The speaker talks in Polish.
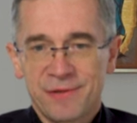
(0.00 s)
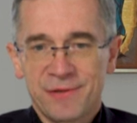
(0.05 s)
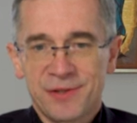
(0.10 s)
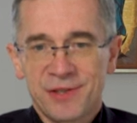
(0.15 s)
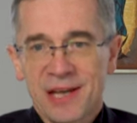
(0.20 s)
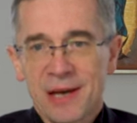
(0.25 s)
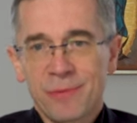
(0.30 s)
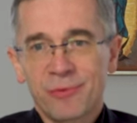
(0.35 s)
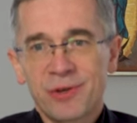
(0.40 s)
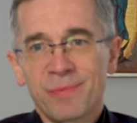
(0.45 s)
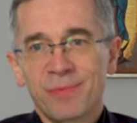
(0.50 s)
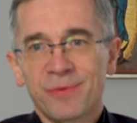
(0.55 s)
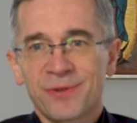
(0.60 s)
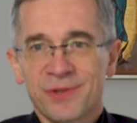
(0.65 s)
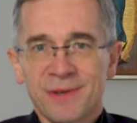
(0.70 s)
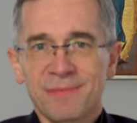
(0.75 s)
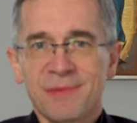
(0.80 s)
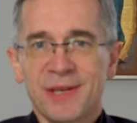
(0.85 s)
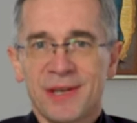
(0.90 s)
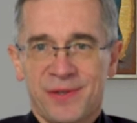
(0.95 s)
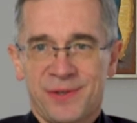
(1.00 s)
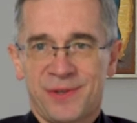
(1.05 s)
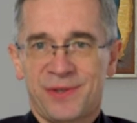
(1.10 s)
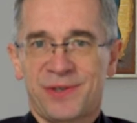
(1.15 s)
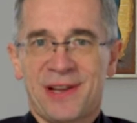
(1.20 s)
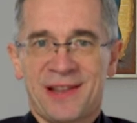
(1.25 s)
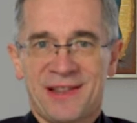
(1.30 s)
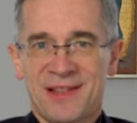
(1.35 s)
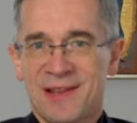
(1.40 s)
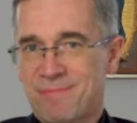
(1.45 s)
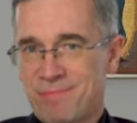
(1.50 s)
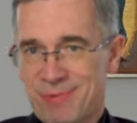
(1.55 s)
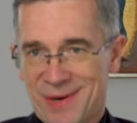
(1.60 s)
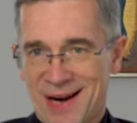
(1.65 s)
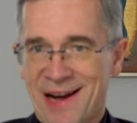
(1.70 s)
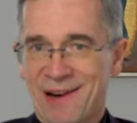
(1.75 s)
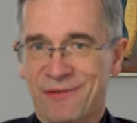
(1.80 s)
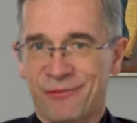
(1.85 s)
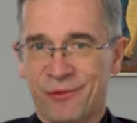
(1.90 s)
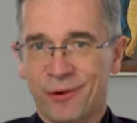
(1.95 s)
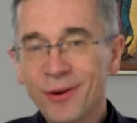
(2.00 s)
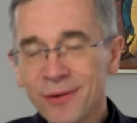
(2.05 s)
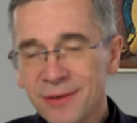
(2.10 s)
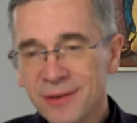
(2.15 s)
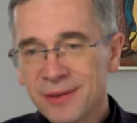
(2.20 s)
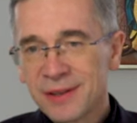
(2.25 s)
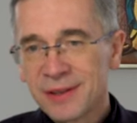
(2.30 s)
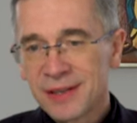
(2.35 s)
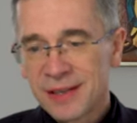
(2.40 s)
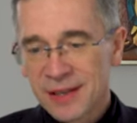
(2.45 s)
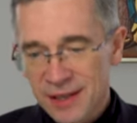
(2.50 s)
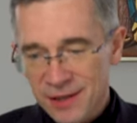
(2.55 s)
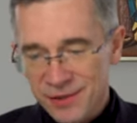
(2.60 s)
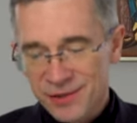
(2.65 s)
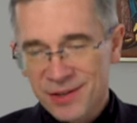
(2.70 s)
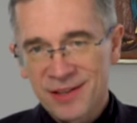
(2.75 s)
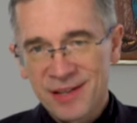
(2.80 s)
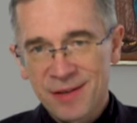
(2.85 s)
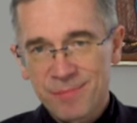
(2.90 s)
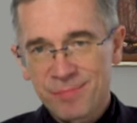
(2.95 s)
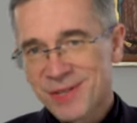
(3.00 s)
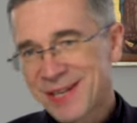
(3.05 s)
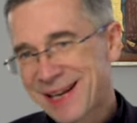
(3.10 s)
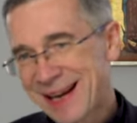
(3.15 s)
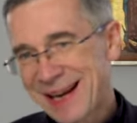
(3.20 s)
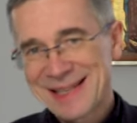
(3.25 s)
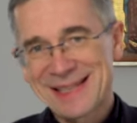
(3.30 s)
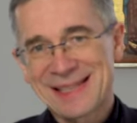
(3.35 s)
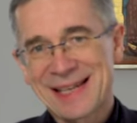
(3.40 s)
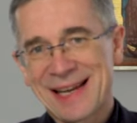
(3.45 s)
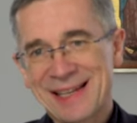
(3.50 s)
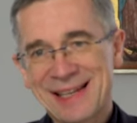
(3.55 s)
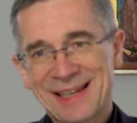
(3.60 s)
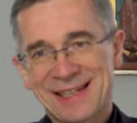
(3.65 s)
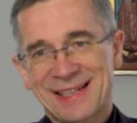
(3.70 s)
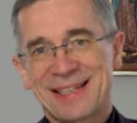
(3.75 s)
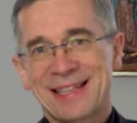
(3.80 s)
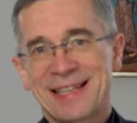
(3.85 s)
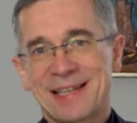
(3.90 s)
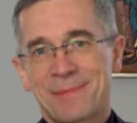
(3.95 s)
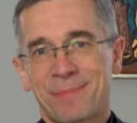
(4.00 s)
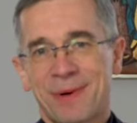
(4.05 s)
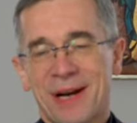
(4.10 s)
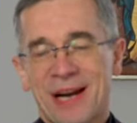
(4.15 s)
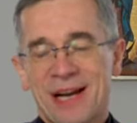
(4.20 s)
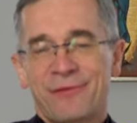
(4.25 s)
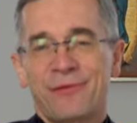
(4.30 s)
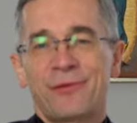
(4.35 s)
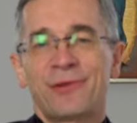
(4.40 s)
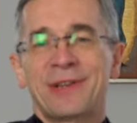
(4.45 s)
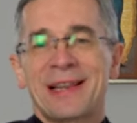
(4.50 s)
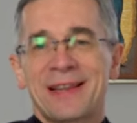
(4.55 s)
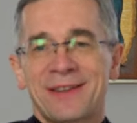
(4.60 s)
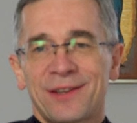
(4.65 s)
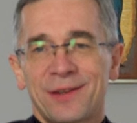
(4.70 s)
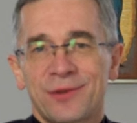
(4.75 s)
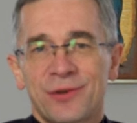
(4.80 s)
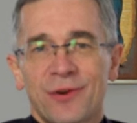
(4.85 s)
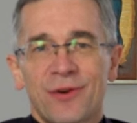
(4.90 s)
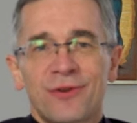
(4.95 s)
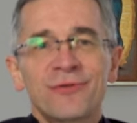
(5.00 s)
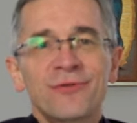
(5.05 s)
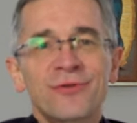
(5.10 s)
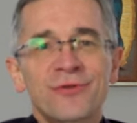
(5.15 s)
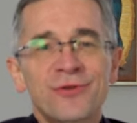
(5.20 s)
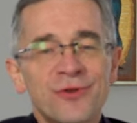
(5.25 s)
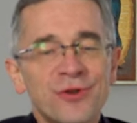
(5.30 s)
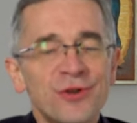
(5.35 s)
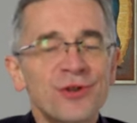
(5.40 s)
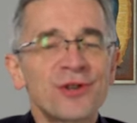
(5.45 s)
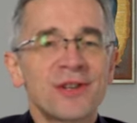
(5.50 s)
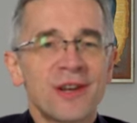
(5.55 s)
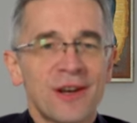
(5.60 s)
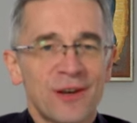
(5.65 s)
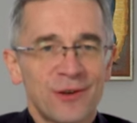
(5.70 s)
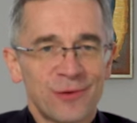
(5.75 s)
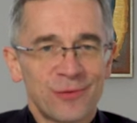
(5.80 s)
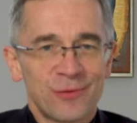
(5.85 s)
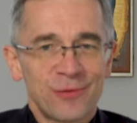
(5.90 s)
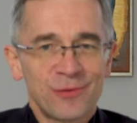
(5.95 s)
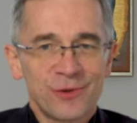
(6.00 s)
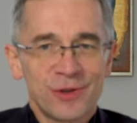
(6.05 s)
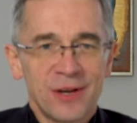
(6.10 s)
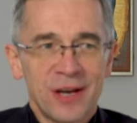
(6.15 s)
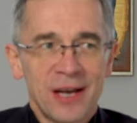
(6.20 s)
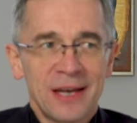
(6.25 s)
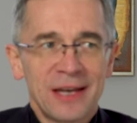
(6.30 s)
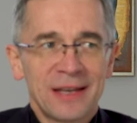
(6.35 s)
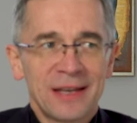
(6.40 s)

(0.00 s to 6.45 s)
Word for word: że jemu niepotrzebne jest żadne prawo, żadne przykazania, żadne prawo, dlatego że on żyje już